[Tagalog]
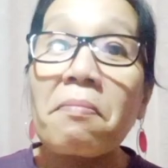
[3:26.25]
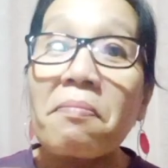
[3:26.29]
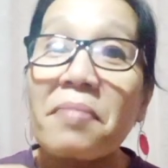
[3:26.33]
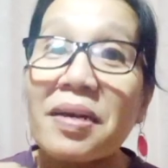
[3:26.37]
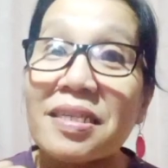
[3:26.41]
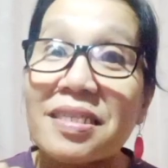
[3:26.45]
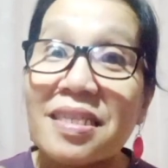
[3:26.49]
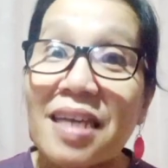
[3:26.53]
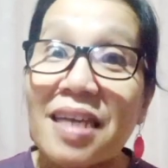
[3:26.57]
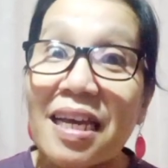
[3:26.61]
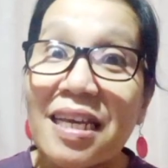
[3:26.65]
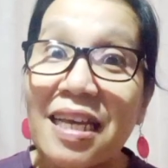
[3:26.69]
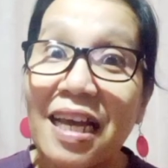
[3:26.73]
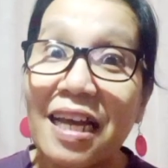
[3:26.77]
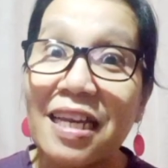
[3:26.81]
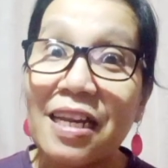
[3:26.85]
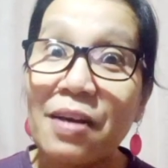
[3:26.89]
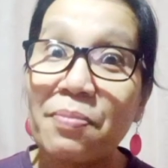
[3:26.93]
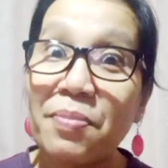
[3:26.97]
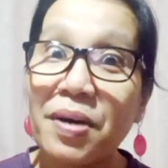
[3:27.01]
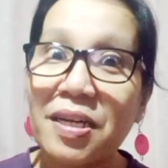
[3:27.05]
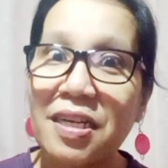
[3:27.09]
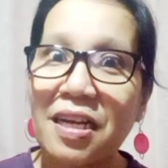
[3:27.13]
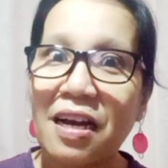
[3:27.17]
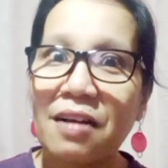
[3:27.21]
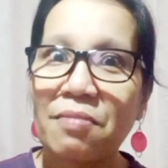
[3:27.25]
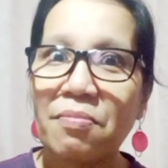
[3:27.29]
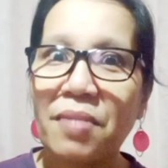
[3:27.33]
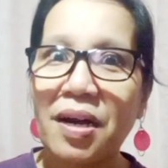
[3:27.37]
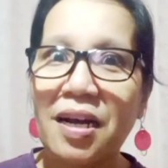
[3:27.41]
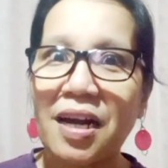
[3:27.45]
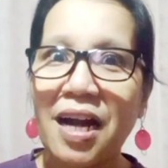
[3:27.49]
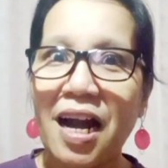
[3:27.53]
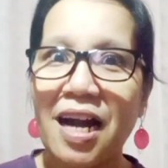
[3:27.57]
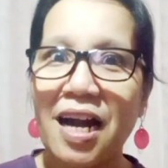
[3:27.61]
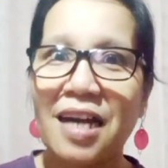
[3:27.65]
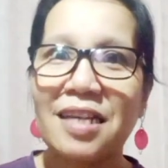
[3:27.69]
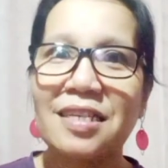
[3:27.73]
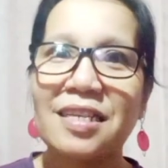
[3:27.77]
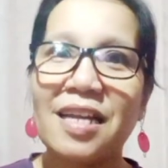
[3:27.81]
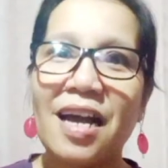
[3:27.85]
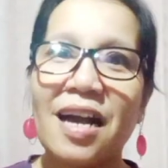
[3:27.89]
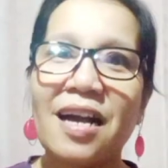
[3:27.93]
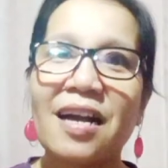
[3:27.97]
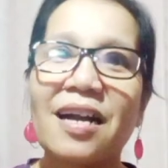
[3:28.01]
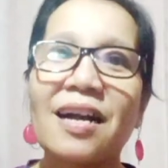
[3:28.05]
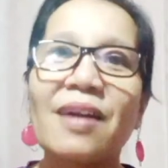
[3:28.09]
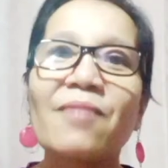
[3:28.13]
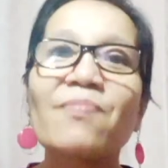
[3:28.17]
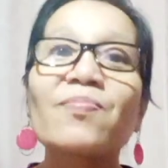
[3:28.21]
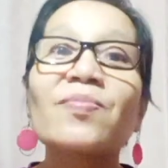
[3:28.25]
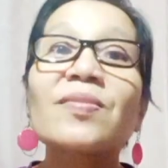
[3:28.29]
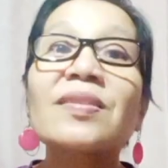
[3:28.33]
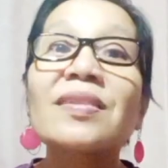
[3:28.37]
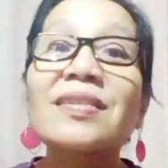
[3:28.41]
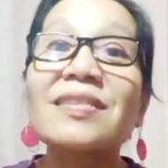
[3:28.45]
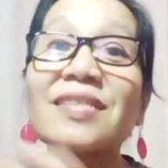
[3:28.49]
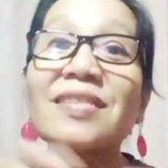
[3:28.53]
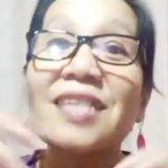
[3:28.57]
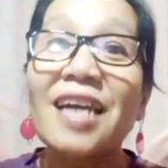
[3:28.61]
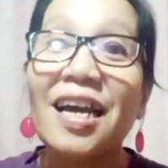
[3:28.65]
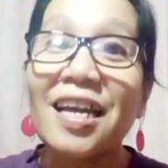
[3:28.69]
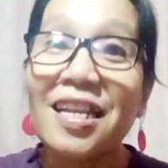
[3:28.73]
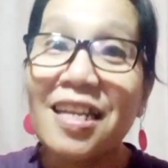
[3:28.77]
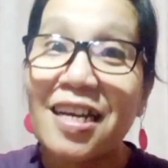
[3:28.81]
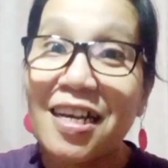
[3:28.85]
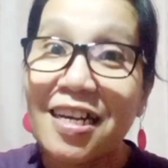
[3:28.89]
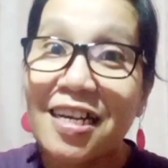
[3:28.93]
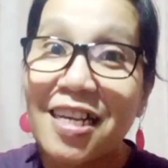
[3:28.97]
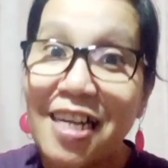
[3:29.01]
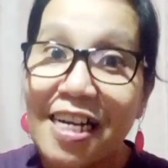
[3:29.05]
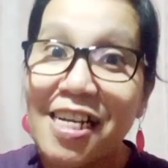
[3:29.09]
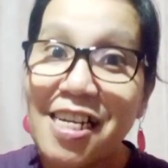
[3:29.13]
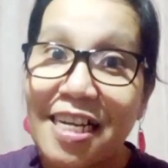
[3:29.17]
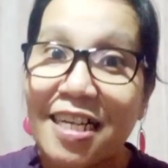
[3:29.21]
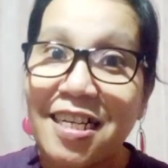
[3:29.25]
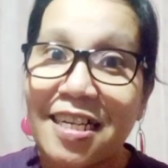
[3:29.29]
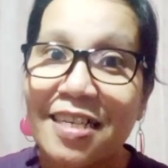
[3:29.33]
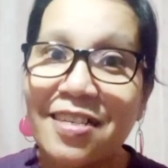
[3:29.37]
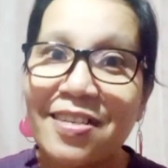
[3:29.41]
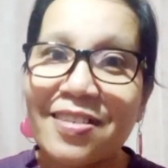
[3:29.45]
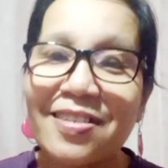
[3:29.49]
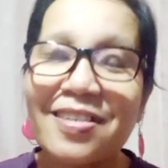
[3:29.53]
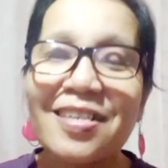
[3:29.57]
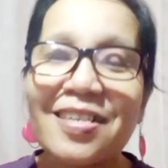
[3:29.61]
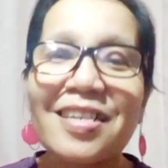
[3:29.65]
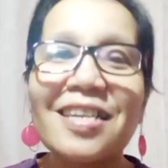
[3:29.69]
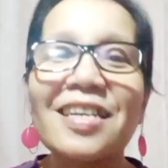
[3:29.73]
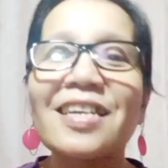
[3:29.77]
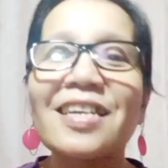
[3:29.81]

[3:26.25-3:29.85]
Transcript: Masaya naman ang mag-anak. Talagang